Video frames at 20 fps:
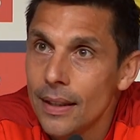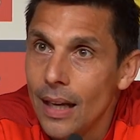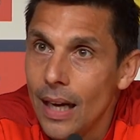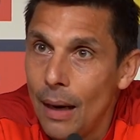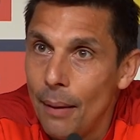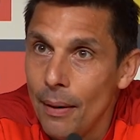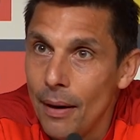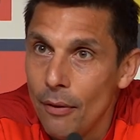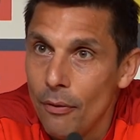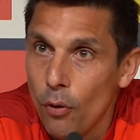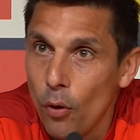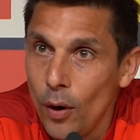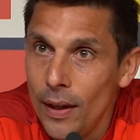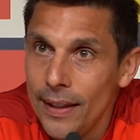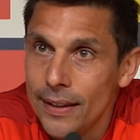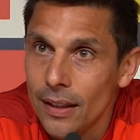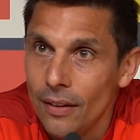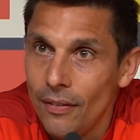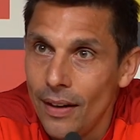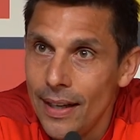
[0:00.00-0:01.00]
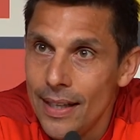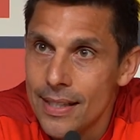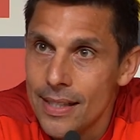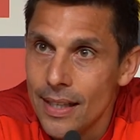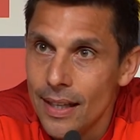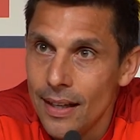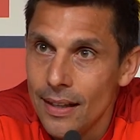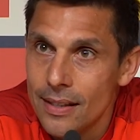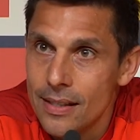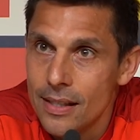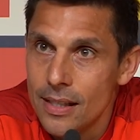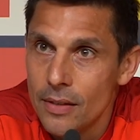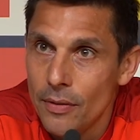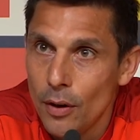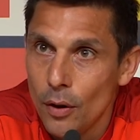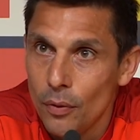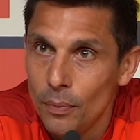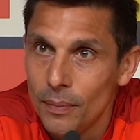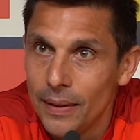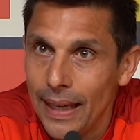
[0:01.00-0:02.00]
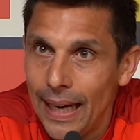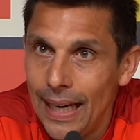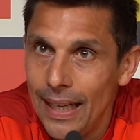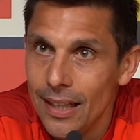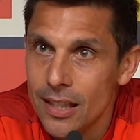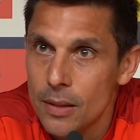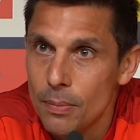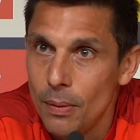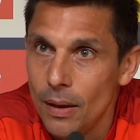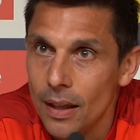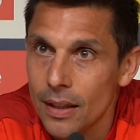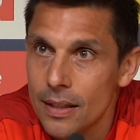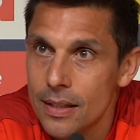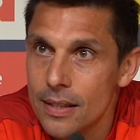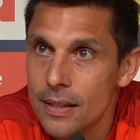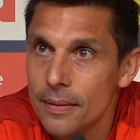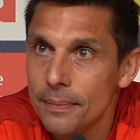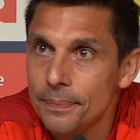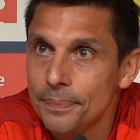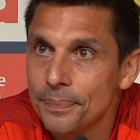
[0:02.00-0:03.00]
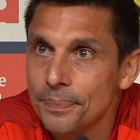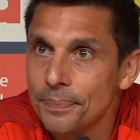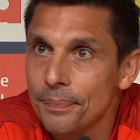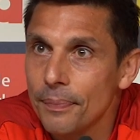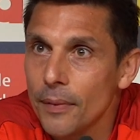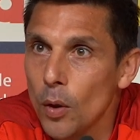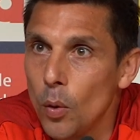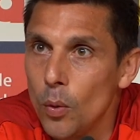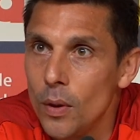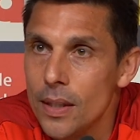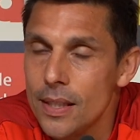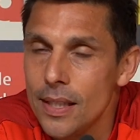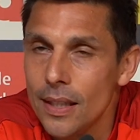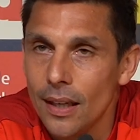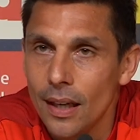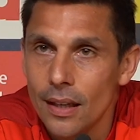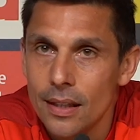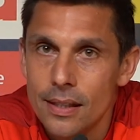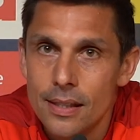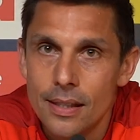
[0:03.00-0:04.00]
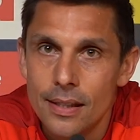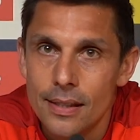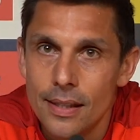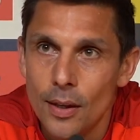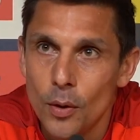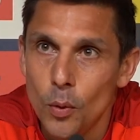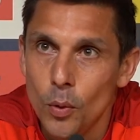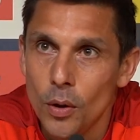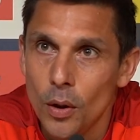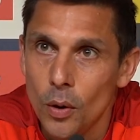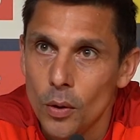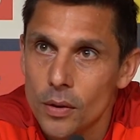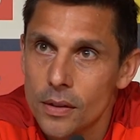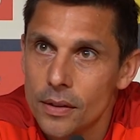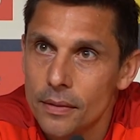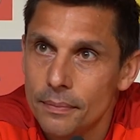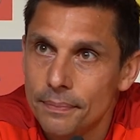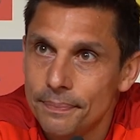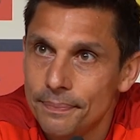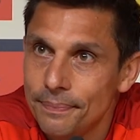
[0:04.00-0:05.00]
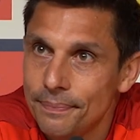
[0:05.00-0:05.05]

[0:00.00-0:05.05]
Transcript: Aber erfreulicherweise sind sie wieder auf dem Trainingsplatz und es sieht alles sehr gut aus.